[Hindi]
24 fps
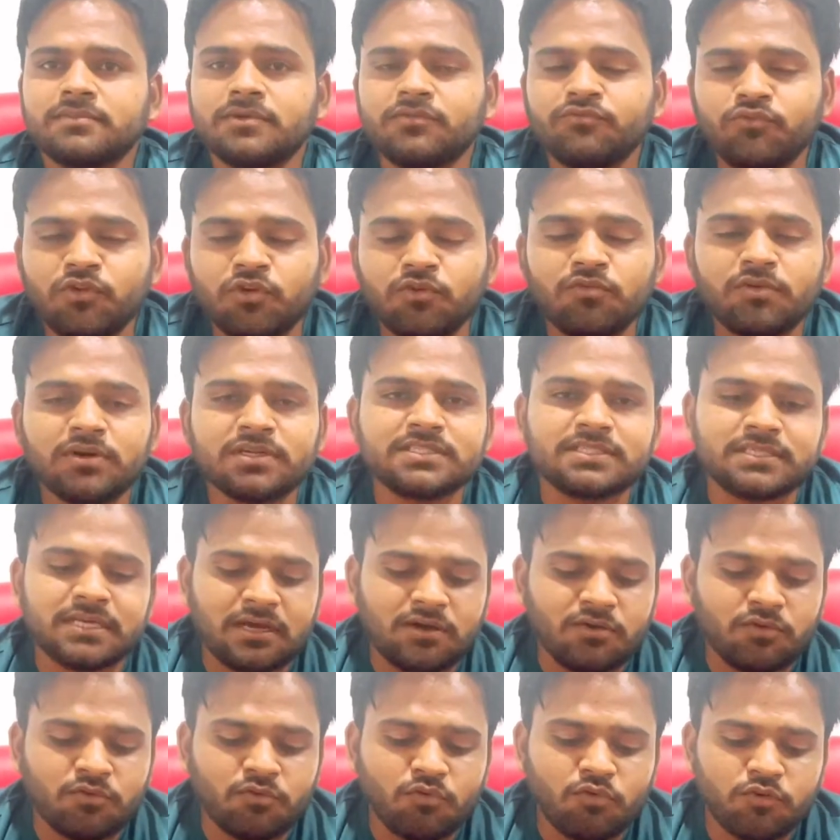व्यूअर्स
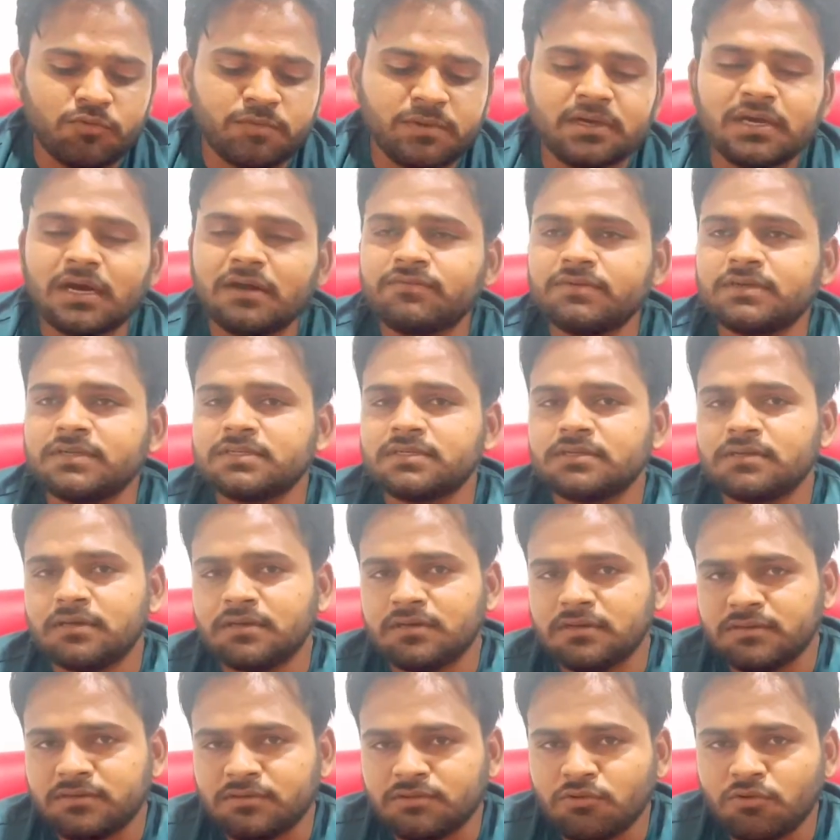हैं और और भी काफ़ी
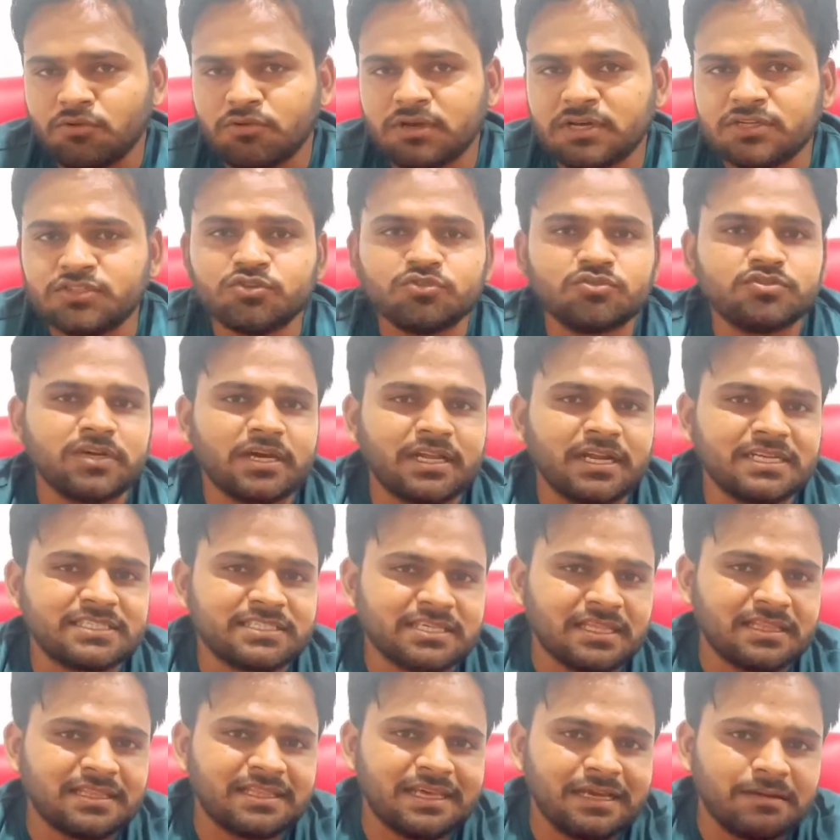लोग हैं जो जाना
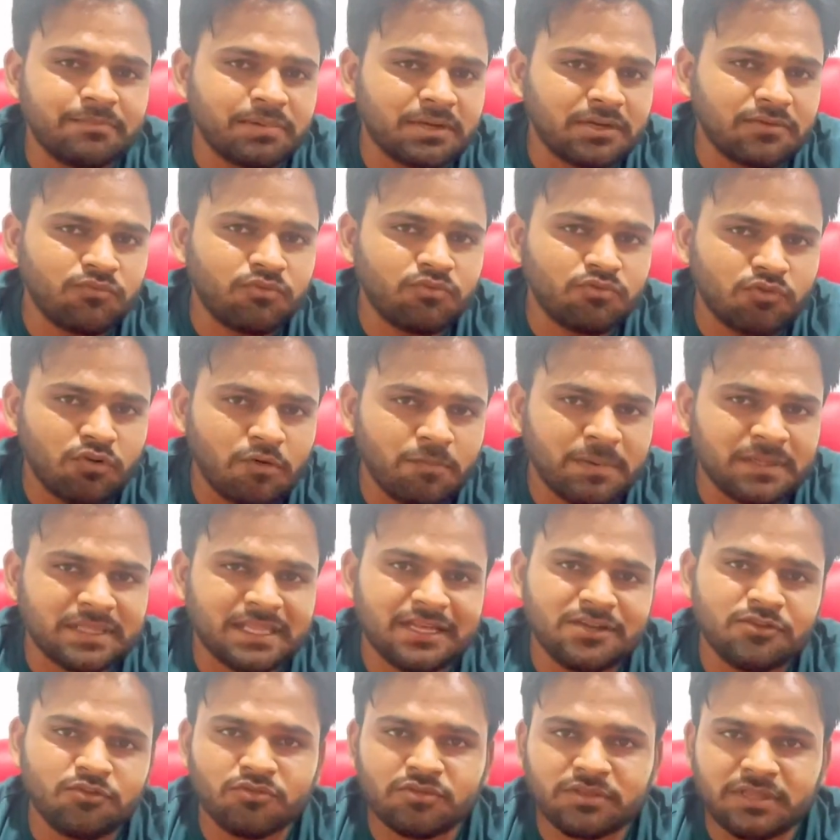चाहते हैं पर उनको
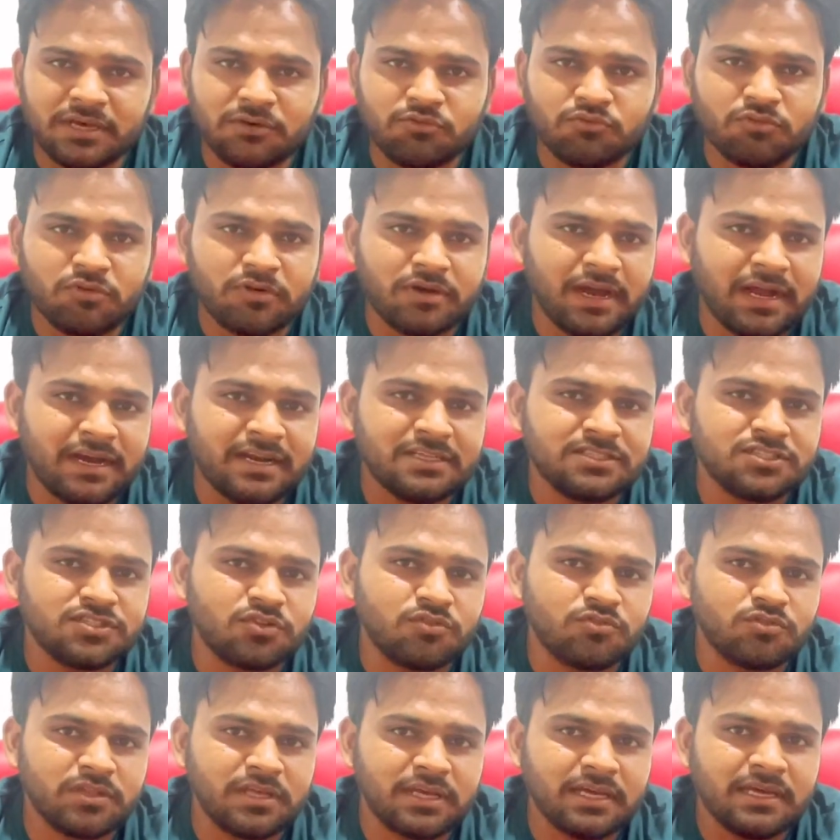पता नहीं होता है उनको गाइडेंस
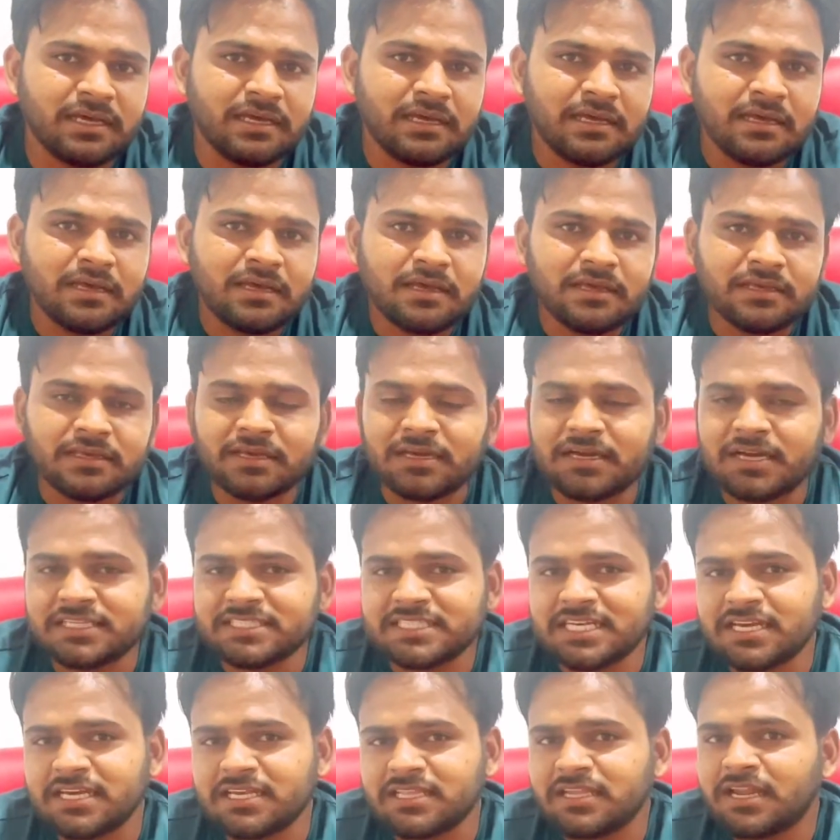नहीं होती है कि
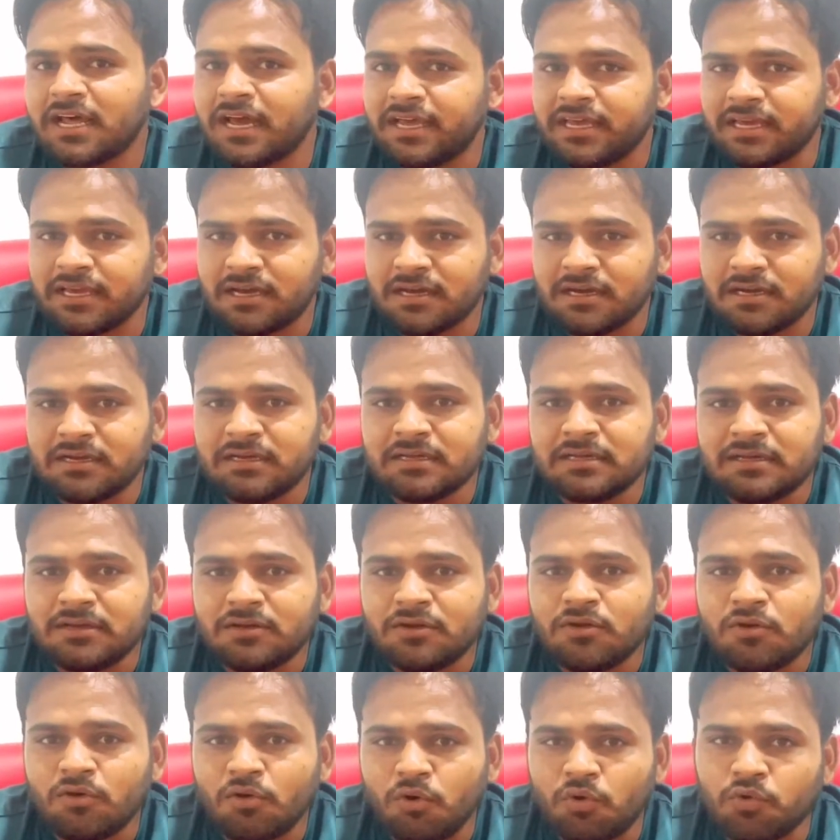खर्चा कितना आएगा
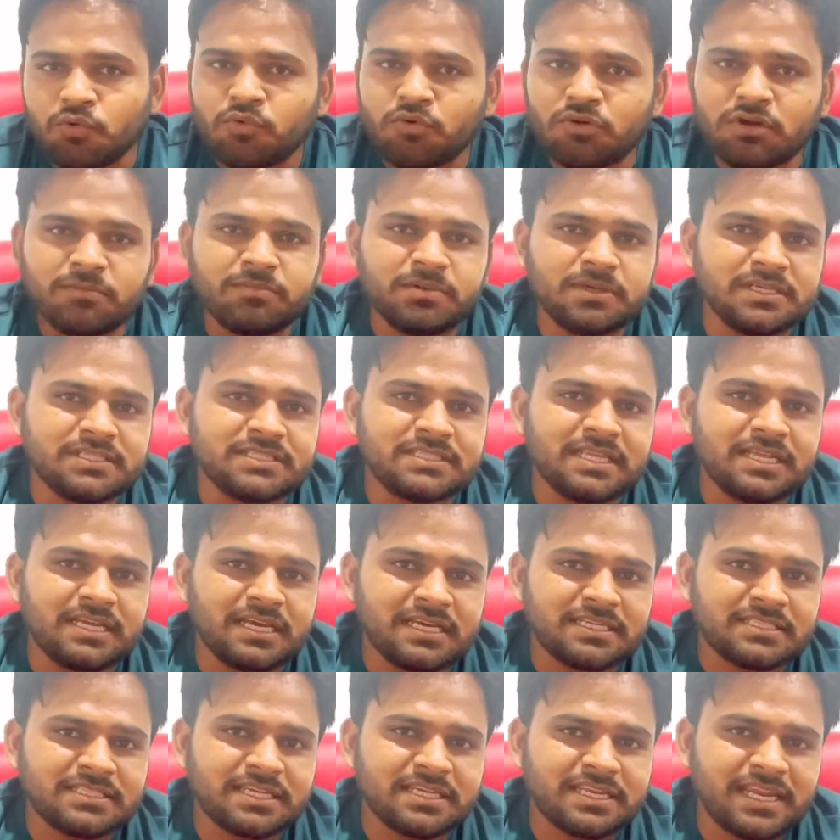और वो कभी इस
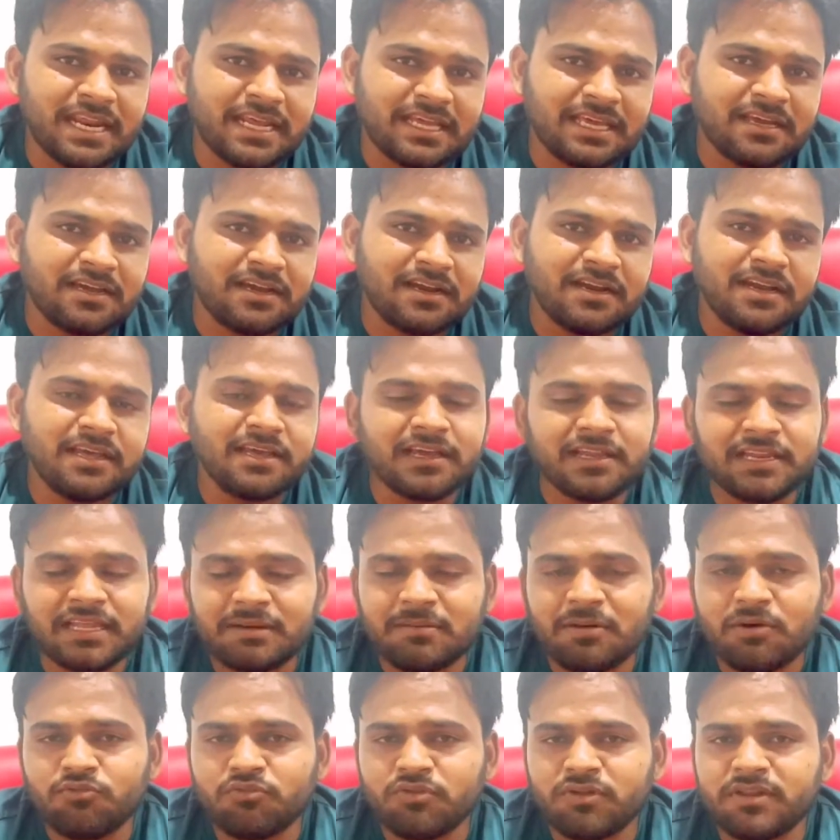तरीके से ट्रैकिंग करने के
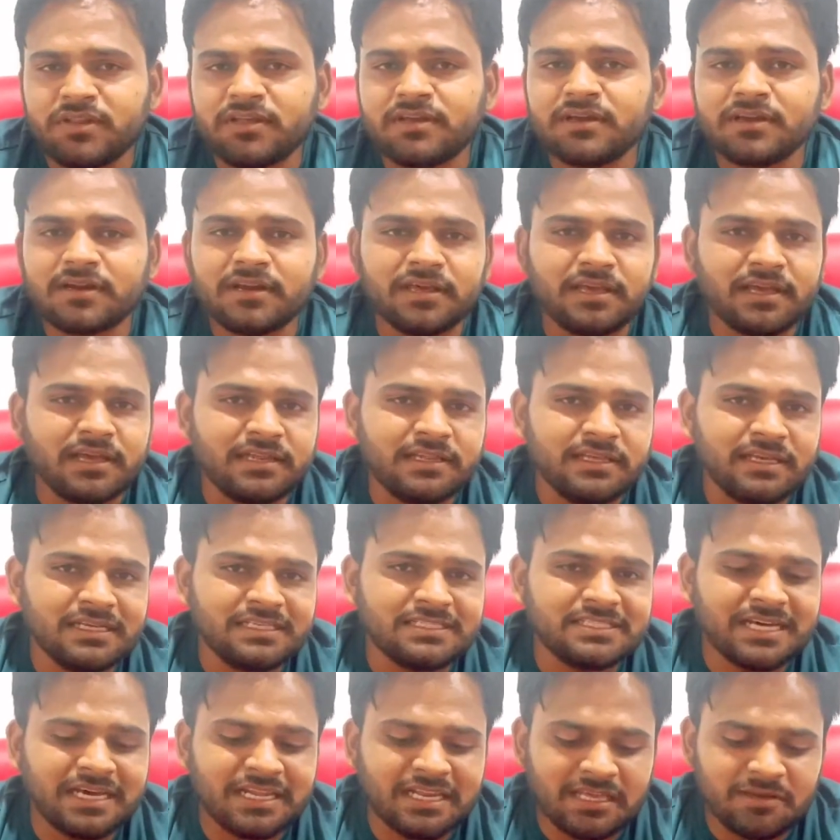लिए ट्रेनिंग करने के
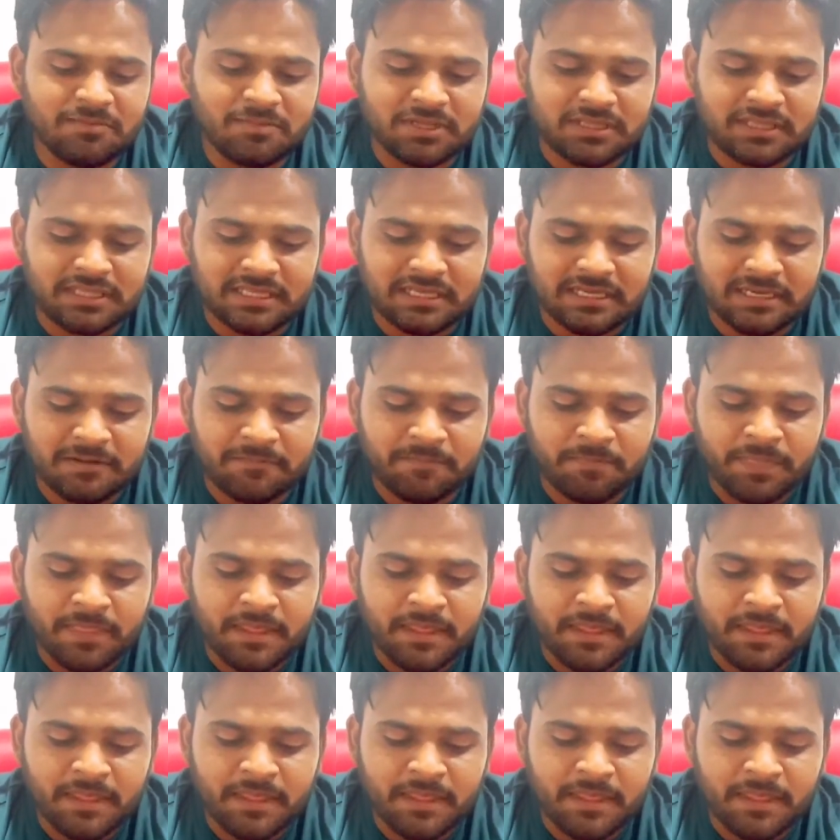लिए जा नहीं पाते हैं